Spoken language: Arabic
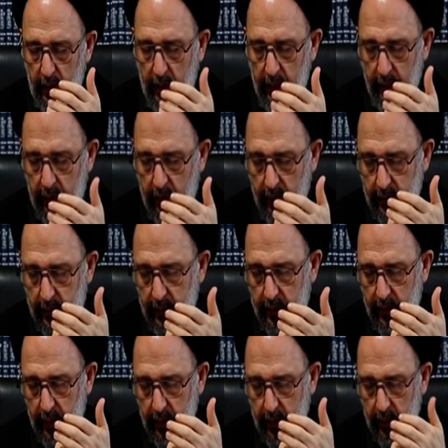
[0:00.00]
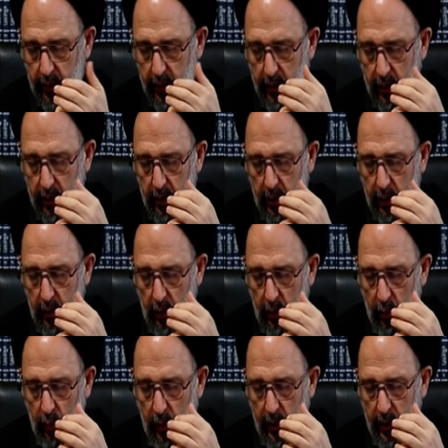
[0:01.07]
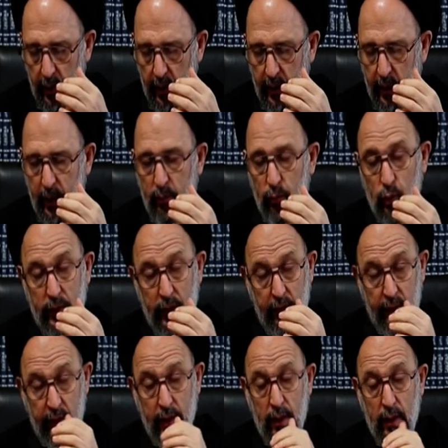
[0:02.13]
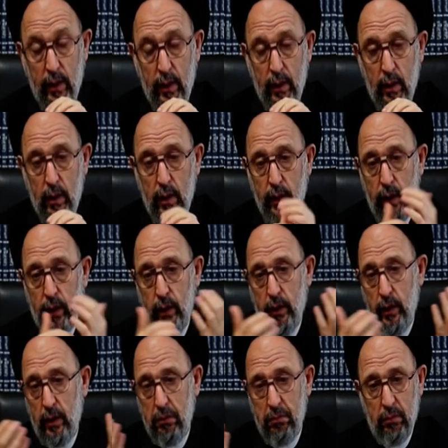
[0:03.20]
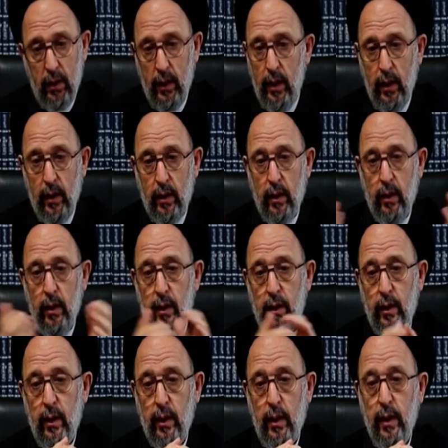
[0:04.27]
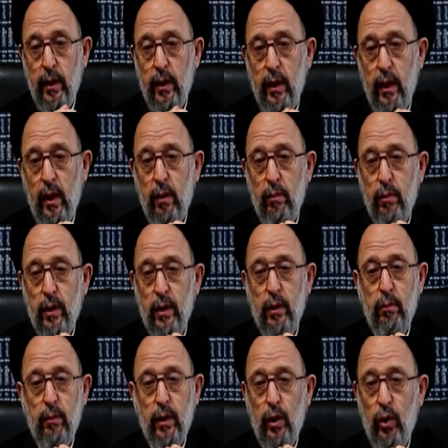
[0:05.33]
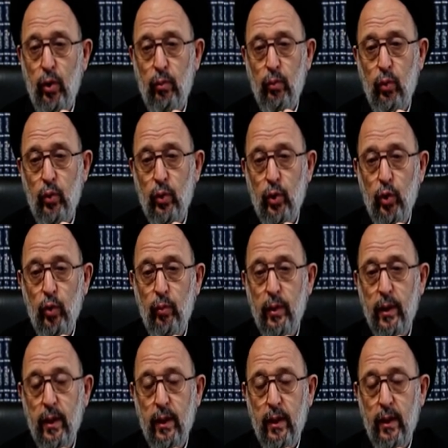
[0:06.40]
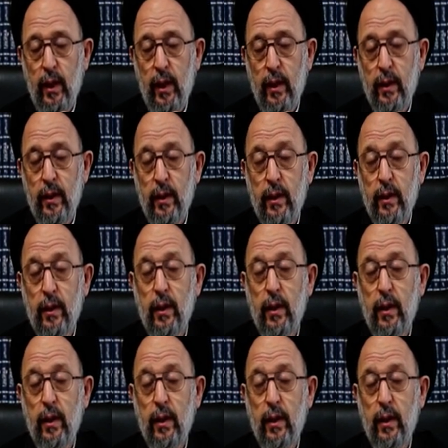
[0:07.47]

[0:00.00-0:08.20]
لإرادتك وأنا متذلل لأني لا أرى أن أي أمر من الأمور يمكن أن